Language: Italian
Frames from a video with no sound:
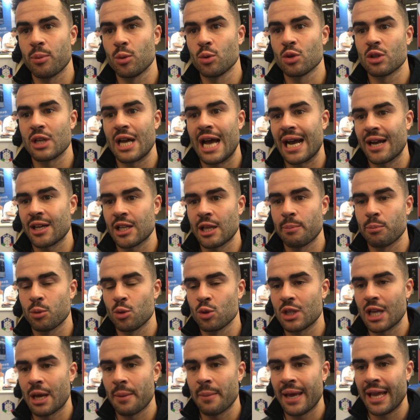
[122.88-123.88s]
puntare a un
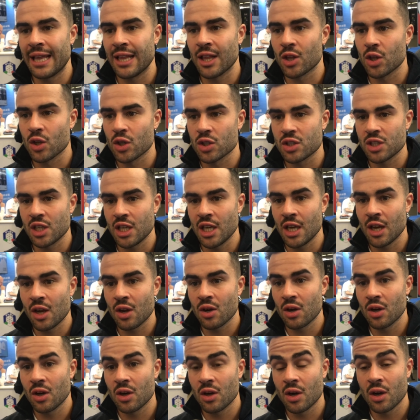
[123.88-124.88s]
appuntamento
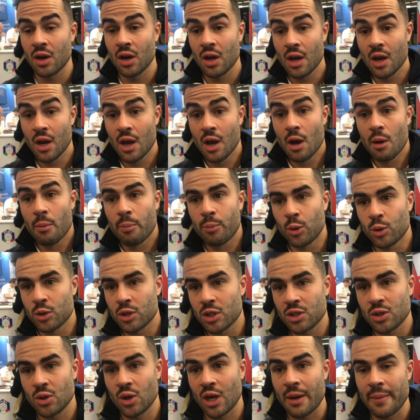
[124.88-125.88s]
singolo,
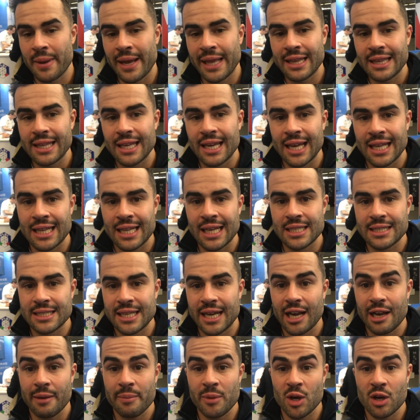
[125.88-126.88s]
punto sicuramente a
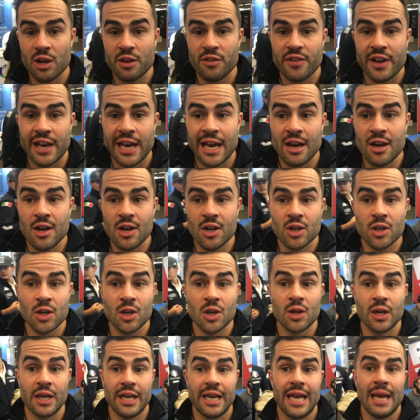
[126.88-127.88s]
innalzare il mio
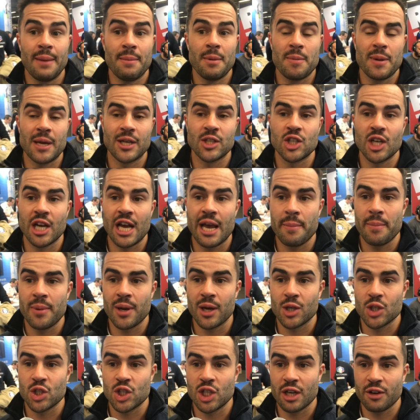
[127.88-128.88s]
livello e mi
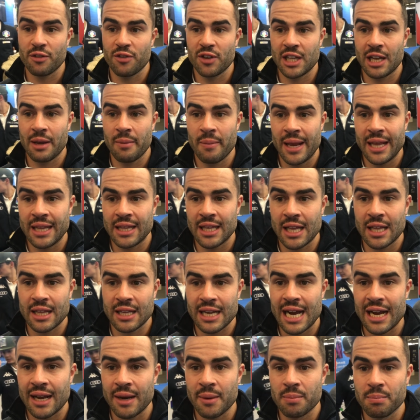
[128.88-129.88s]
piacerebbe riuscire finalmente a
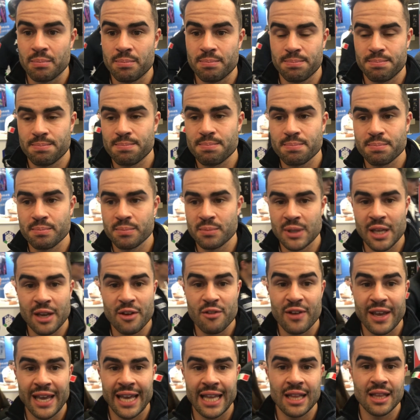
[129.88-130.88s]
entrare
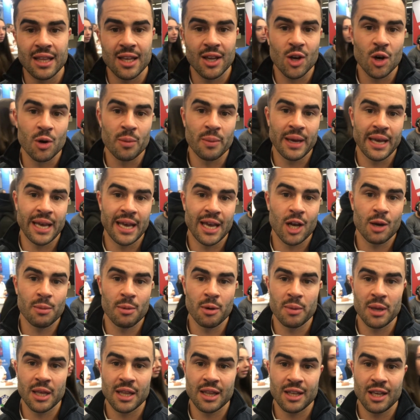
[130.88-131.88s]
nei 20 come,
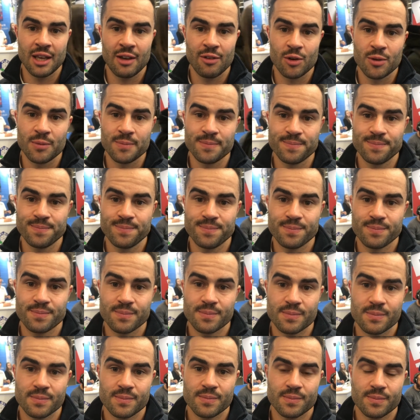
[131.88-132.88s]
come obiettivo.
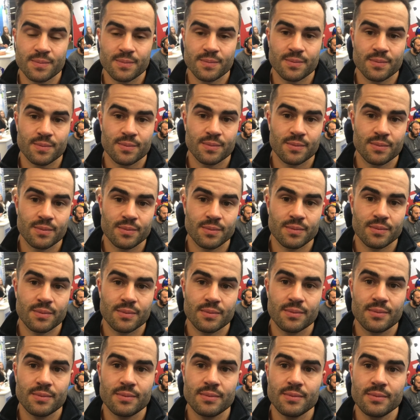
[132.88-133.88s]
Vieni comunque da
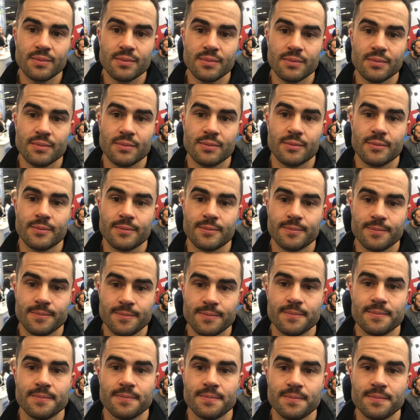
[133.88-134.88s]
una buona estate, quindi
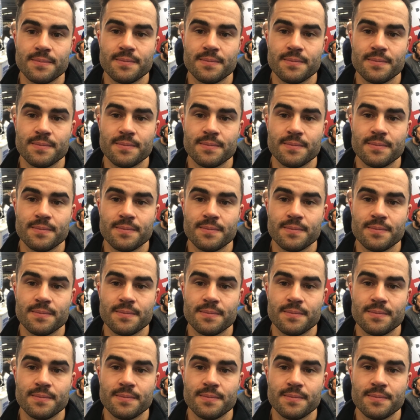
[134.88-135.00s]
questo ti